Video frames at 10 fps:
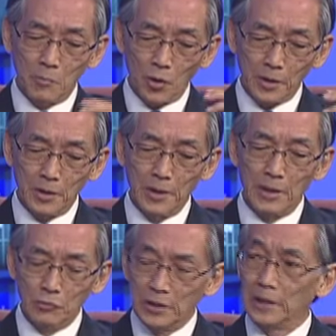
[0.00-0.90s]
mọi người
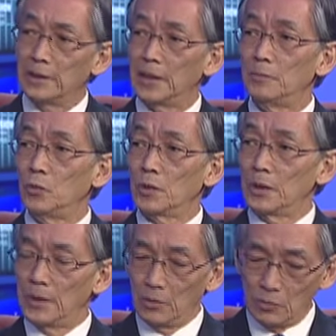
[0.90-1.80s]
đều nhìn thấy một
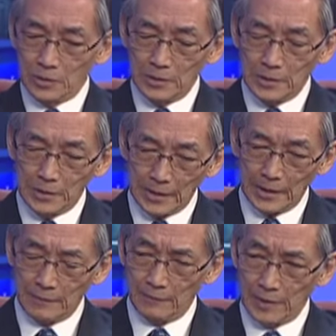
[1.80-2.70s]
cái điều nó như thế này
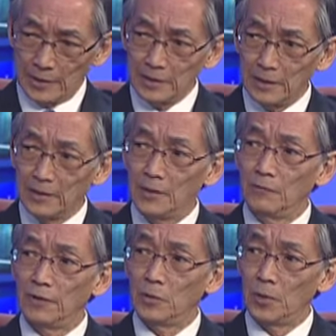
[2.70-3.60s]
và cái sáng
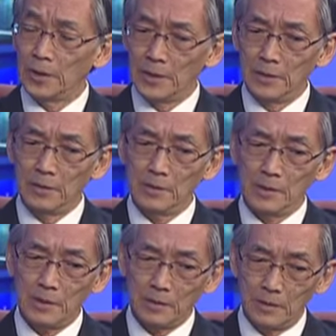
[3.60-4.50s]
kiến phía Hoa Kỳ đó,
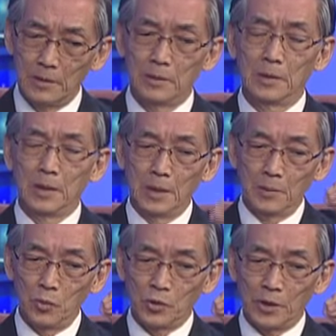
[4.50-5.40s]
là từ
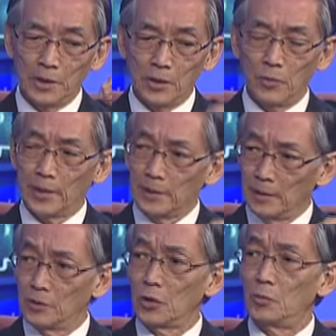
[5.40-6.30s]
một cái kế hoạch
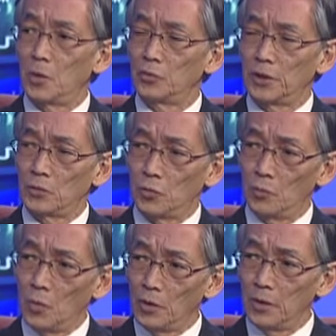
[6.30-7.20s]
tự do mậu dịch của
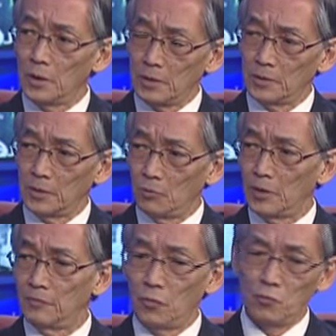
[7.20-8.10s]
bốn nước trong
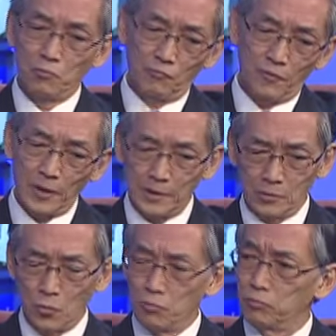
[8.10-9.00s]
cái vùng vành
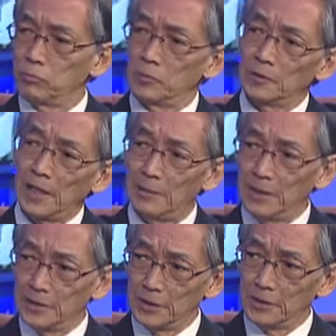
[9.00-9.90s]
cung Thái
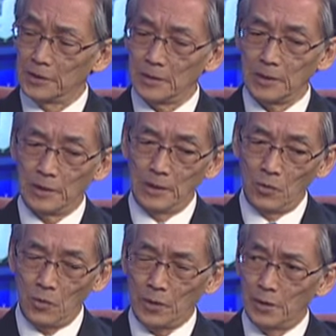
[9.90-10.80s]
Bình Dương đó, đó
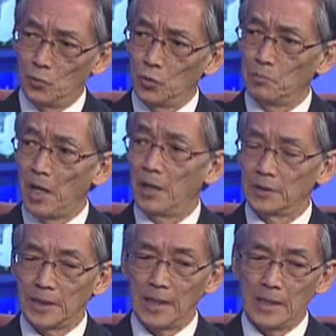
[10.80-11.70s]
Hoa Kỳ muốn mở
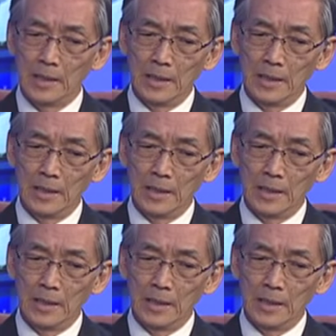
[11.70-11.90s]
ra